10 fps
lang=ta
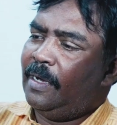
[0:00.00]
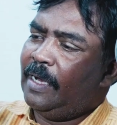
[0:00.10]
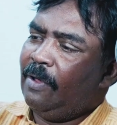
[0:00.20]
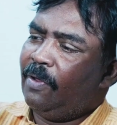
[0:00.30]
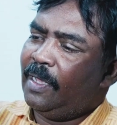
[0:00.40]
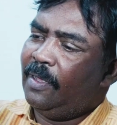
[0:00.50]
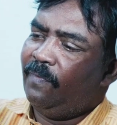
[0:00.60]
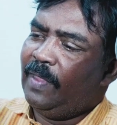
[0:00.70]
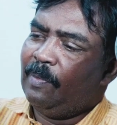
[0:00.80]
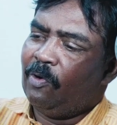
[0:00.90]
நான் ஒரு
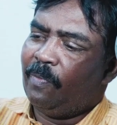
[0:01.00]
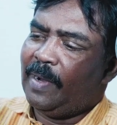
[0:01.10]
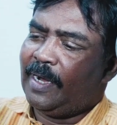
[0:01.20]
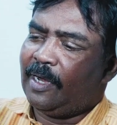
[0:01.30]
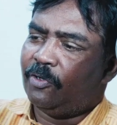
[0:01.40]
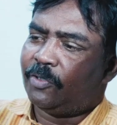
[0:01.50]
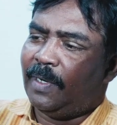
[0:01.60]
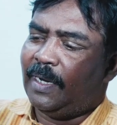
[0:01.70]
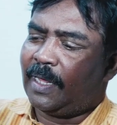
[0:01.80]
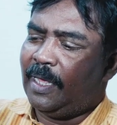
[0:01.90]
விமௌண்ட் பேட்ரி யூஸ்
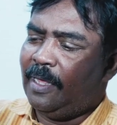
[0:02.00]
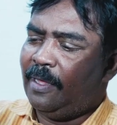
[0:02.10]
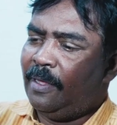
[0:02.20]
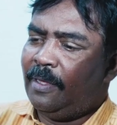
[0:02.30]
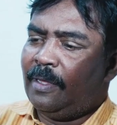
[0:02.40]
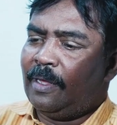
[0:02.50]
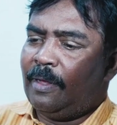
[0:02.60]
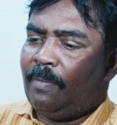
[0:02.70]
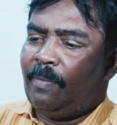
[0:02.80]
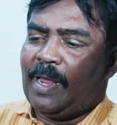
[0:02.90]
பண்ணியிருக்கேன்
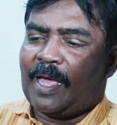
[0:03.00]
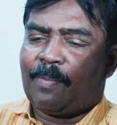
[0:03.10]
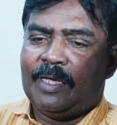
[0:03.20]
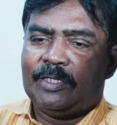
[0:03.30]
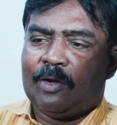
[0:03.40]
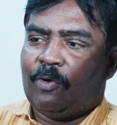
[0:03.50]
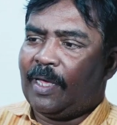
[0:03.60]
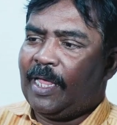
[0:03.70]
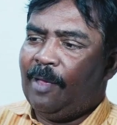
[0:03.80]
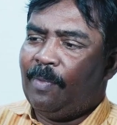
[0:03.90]
பிளாக் மேஜிக்கோட
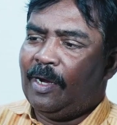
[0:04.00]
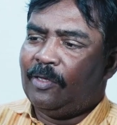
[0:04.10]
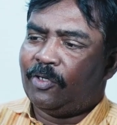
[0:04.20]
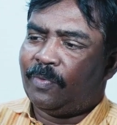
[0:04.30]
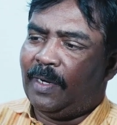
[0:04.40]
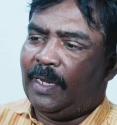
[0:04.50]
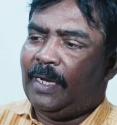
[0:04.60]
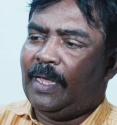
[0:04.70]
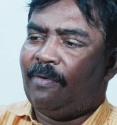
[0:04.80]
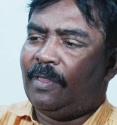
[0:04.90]
கேபிளை யூஸ் பண்ணி
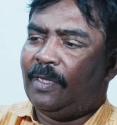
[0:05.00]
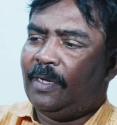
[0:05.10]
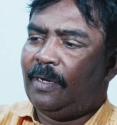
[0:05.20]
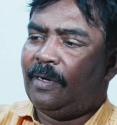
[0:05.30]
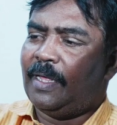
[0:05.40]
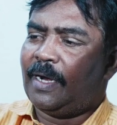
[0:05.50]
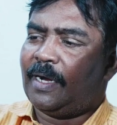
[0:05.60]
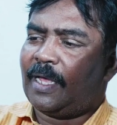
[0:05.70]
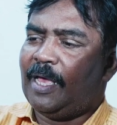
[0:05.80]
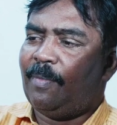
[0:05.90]
நான் வந்து
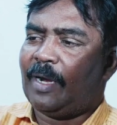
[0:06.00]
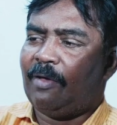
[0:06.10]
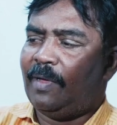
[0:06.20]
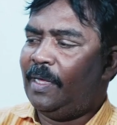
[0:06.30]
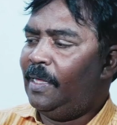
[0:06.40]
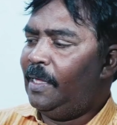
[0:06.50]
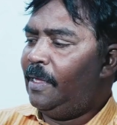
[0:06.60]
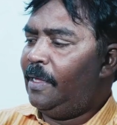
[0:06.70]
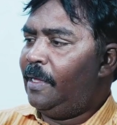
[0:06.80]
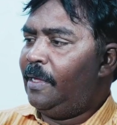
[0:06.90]
டைரெக்டாக கேமராவை
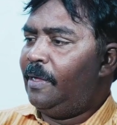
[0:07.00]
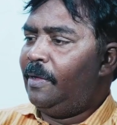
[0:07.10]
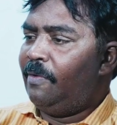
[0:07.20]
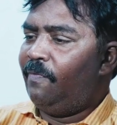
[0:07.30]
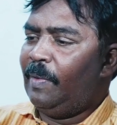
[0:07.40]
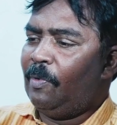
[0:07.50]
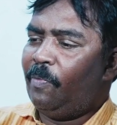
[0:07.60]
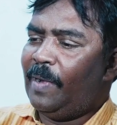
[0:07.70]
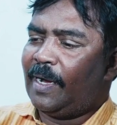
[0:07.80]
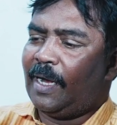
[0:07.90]

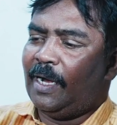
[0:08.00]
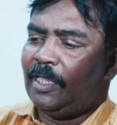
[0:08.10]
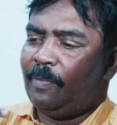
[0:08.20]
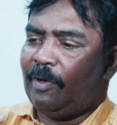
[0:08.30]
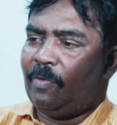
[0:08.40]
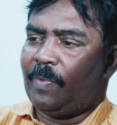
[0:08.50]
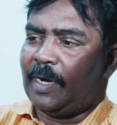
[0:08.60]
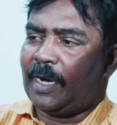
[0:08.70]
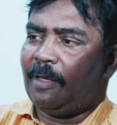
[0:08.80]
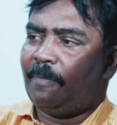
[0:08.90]
விமௌண்ட் பேட்ரியிலேருந்து பவர்
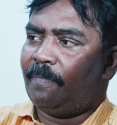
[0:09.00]
பண்ணுறேன்